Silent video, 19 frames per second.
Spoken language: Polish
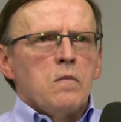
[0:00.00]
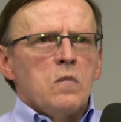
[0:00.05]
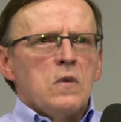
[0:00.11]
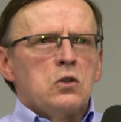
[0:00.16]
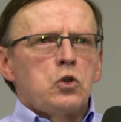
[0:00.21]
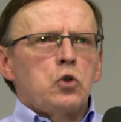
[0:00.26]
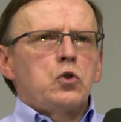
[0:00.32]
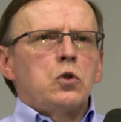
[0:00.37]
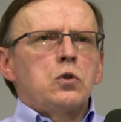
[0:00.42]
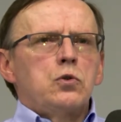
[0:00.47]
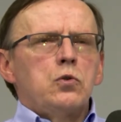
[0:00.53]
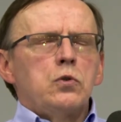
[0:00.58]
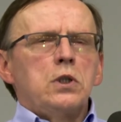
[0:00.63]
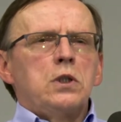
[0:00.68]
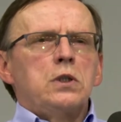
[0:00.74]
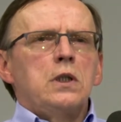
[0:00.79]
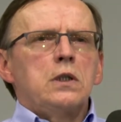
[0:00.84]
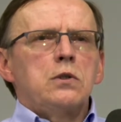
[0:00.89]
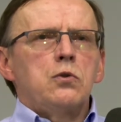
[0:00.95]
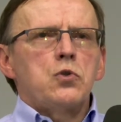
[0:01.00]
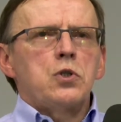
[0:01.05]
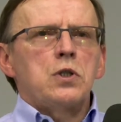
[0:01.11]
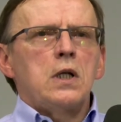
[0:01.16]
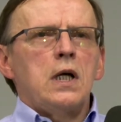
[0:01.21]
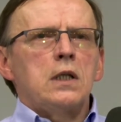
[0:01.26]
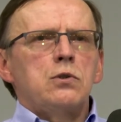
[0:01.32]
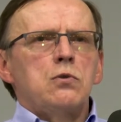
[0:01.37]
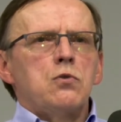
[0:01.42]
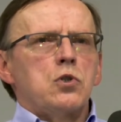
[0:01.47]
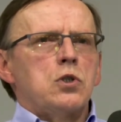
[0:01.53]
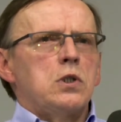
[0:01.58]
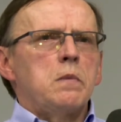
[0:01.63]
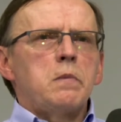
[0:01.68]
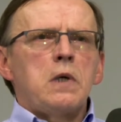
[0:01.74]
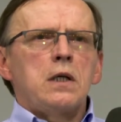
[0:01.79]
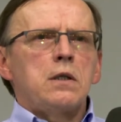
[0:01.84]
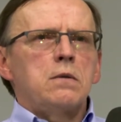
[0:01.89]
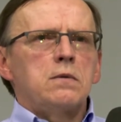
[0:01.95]
co do których niektórzy radni już
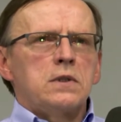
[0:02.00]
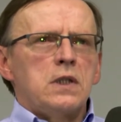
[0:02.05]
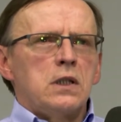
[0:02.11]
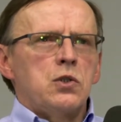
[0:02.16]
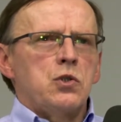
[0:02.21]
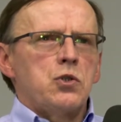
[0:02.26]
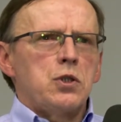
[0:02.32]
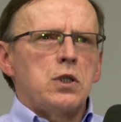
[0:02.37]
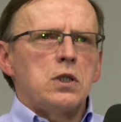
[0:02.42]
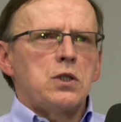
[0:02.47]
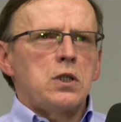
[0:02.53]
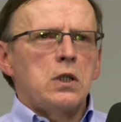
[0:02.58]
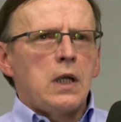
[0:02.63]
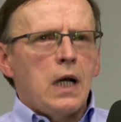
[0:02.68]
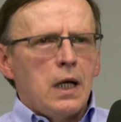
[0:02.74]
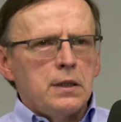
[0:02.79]
nie mają zastrzeżeń,